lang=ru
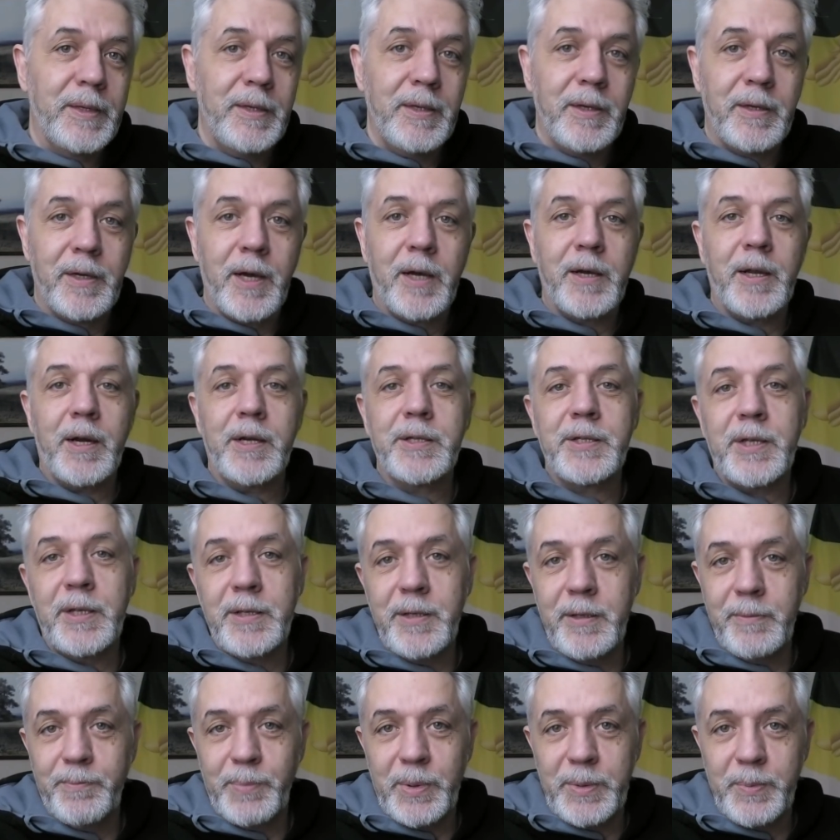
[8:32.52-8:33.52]
И как раз
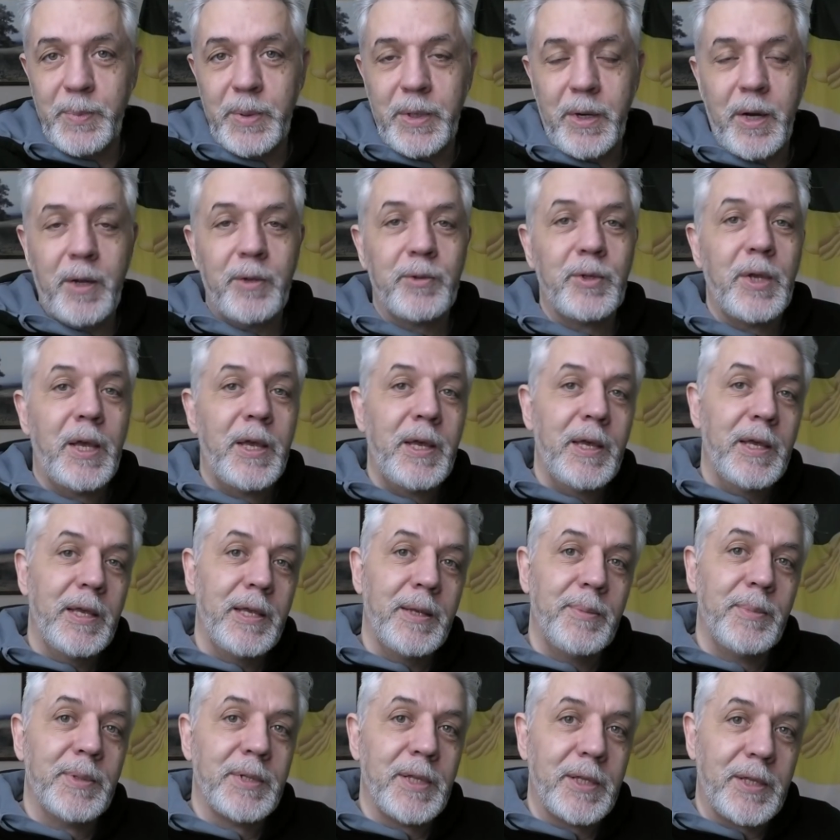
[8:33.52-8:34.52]
они подбирают
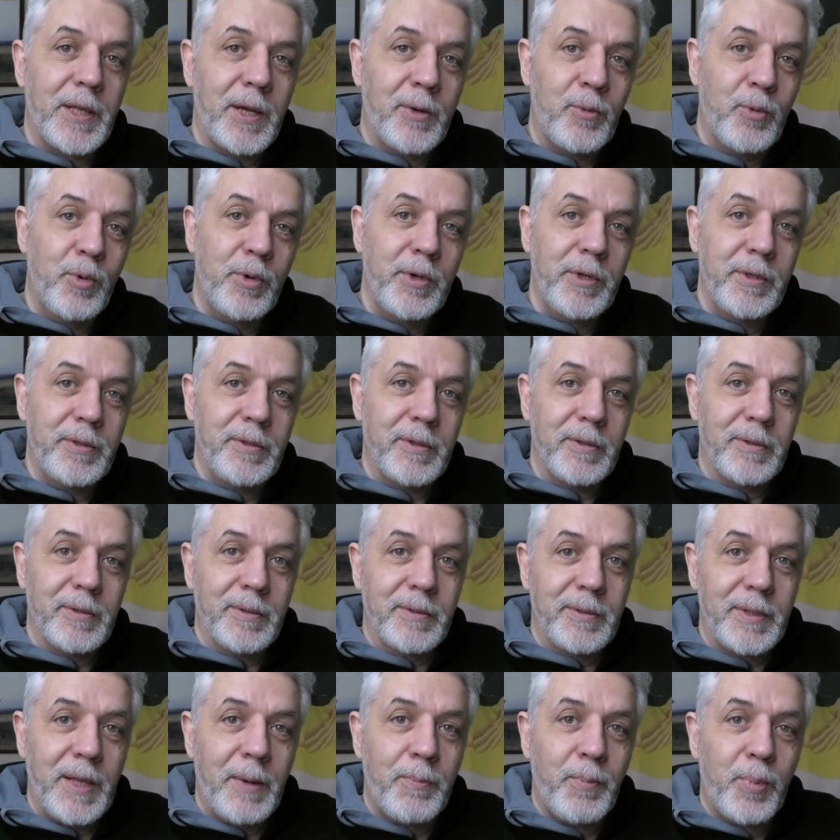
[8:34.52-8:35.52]
именно такой
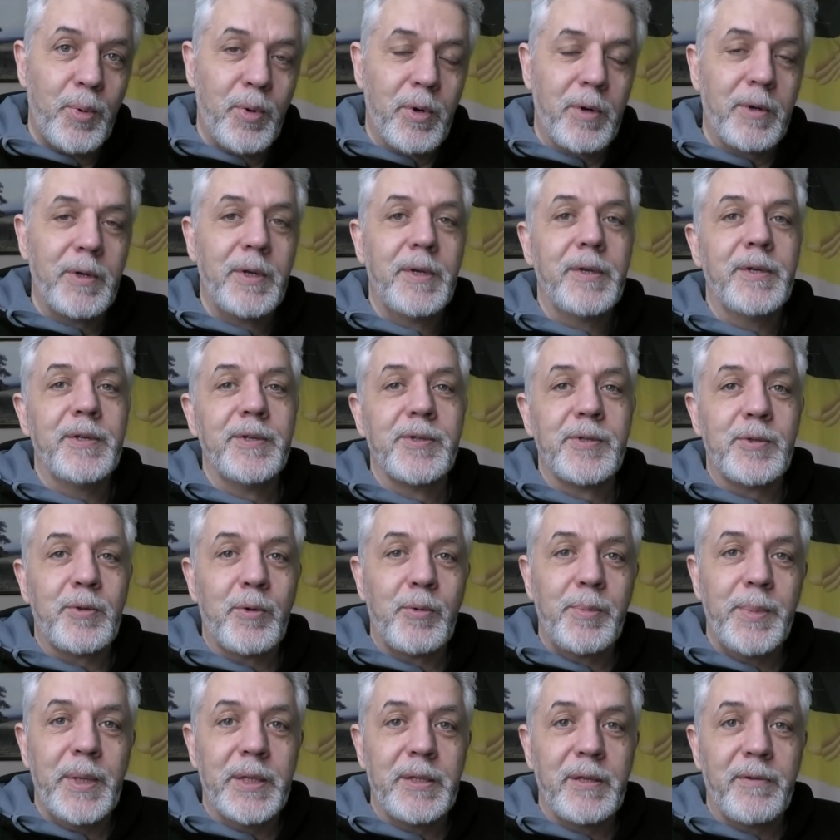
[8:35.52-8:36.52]
э, набор
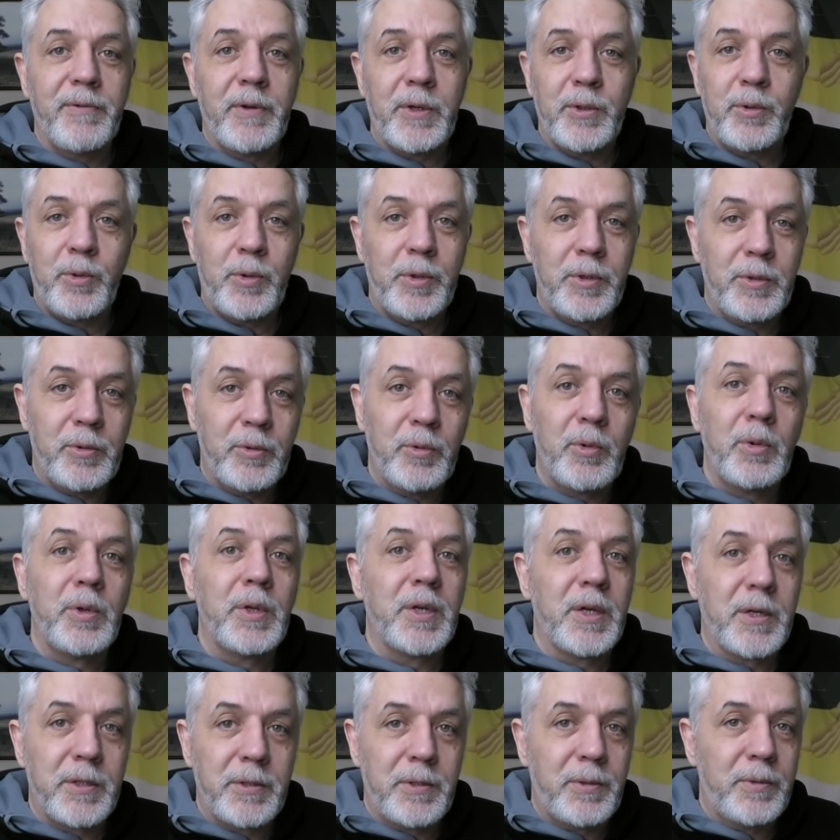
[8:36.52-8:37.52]
инструментов, который
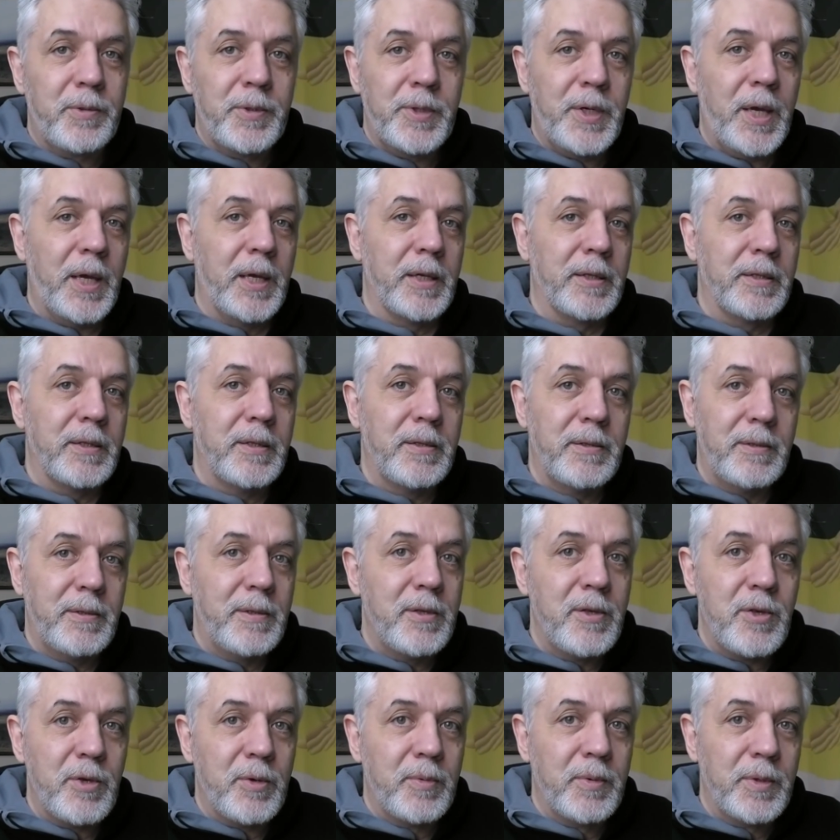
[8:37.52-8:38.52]
только разрушает,
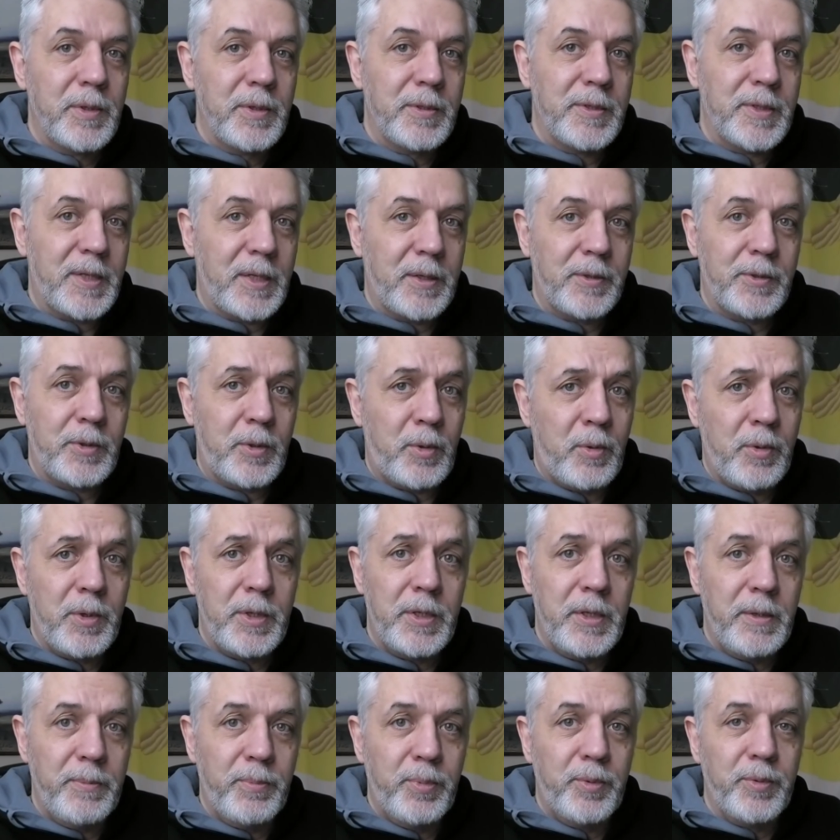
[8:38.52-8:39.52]
ничего
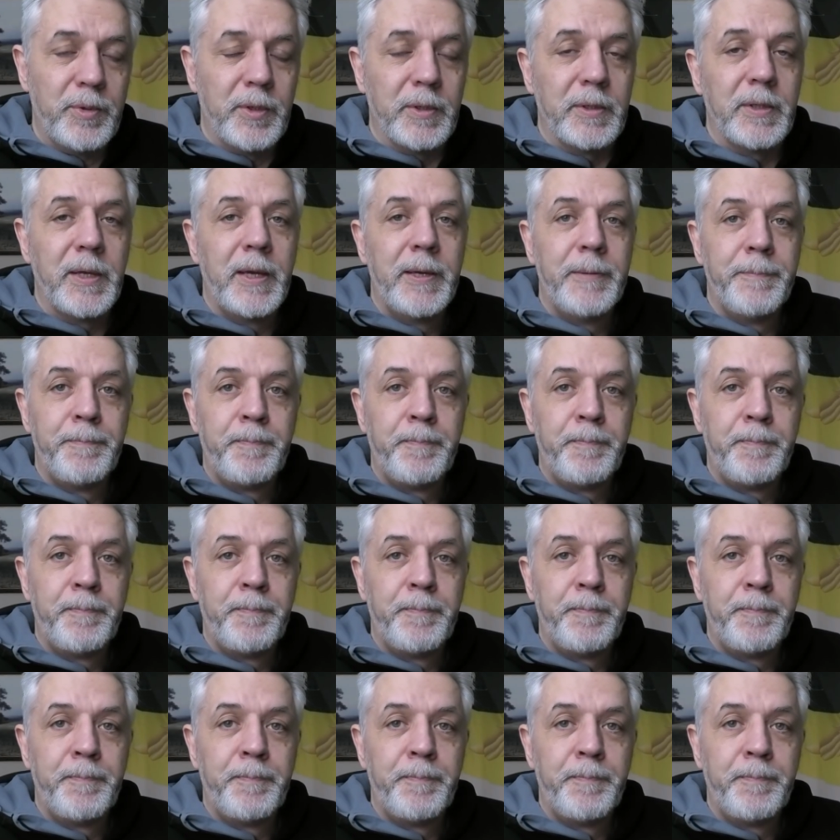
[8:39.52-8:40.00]
строить не будет.